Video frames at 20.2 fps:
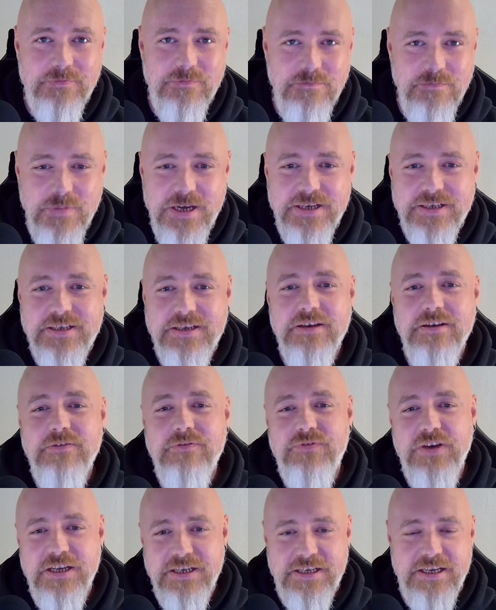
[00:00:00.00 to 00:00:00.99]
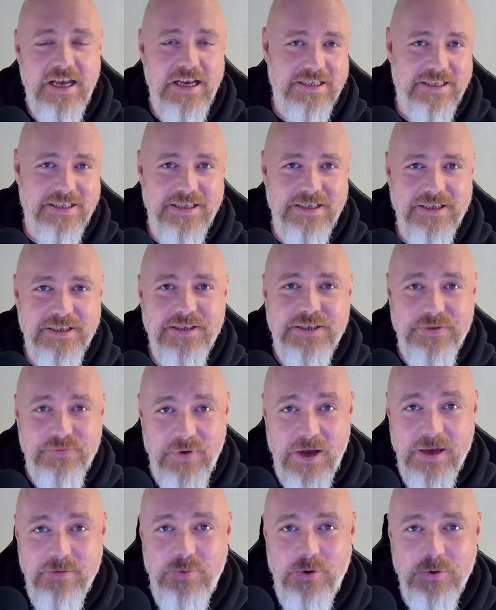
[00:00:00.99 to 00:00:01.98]
mit Fantastic
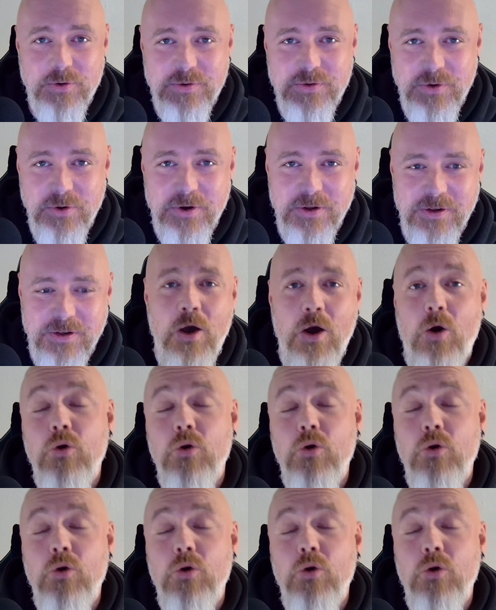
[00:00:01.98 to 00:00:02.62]
2.0.